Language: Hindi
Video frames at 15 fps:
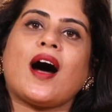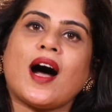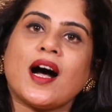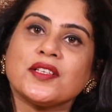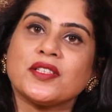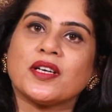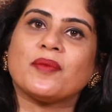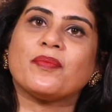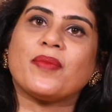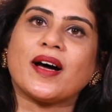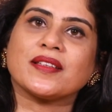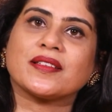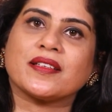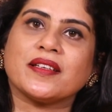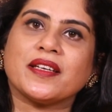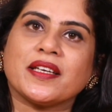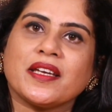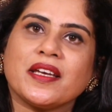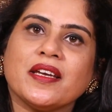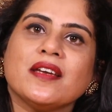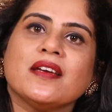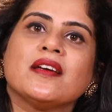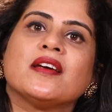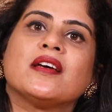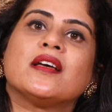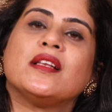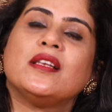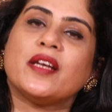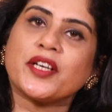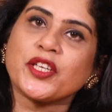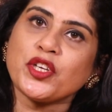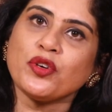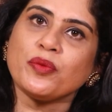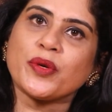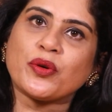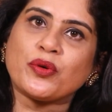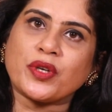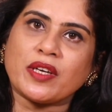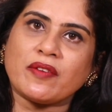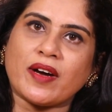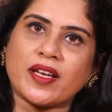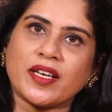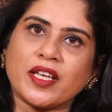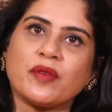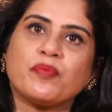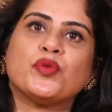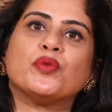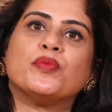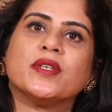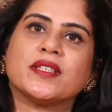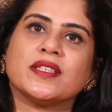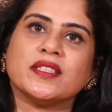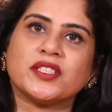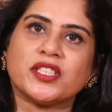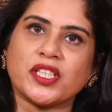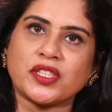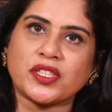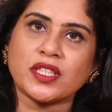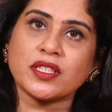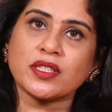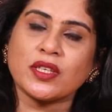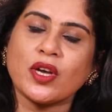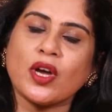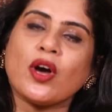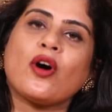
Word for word: आज हम बात करेंगे लड़कियों में होने वाले प्यूबर्टल चेंजेस